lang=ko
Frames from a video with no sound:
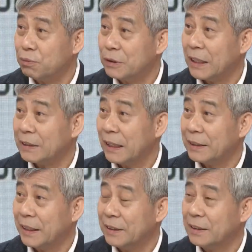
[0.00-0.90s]

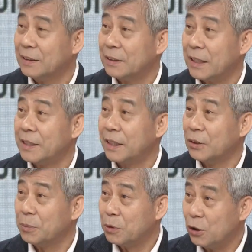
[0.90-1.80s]
부자한테는
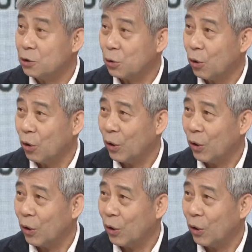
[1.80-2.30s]
혜택을 좀 덜 주고